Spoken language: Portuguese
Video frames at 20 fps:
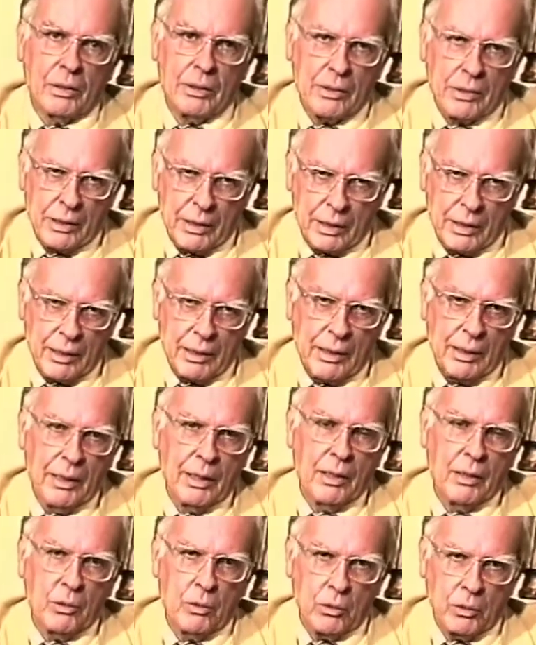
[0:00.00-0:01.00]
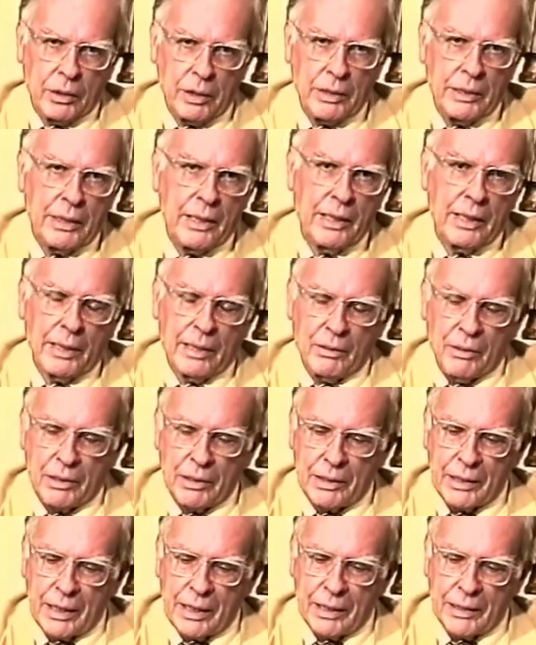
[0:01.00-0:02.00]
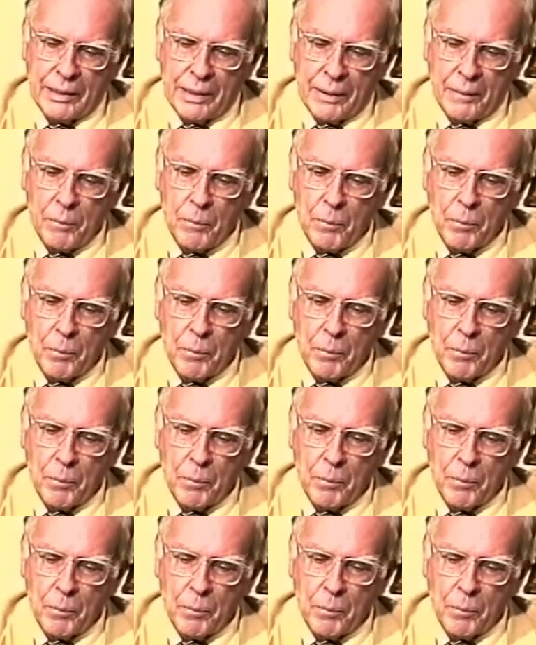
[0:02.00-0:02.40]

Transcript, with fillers: assim, cotidiano, etc.